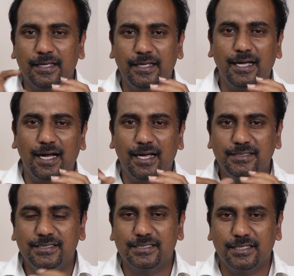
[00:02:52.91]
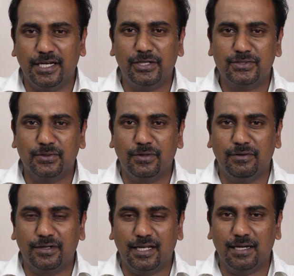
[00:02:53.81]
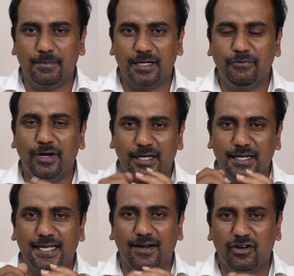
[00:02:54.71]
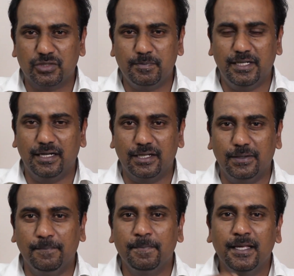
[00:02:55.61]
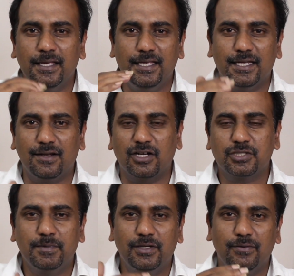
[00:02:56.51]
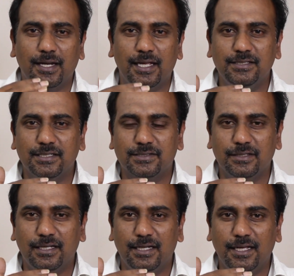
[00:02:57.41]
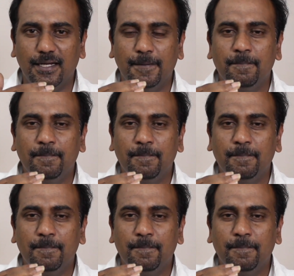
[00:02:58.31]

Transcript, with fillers: గిగా హెడ్జెస్ రేట్స్ కూడా ఉంటాయన్నమాట వాటిని క్లాక్ స్పీడ్ అంటారు ఈ క్లాక్ స్పీడ్ వల్ల ఏం చేస్తుందంటే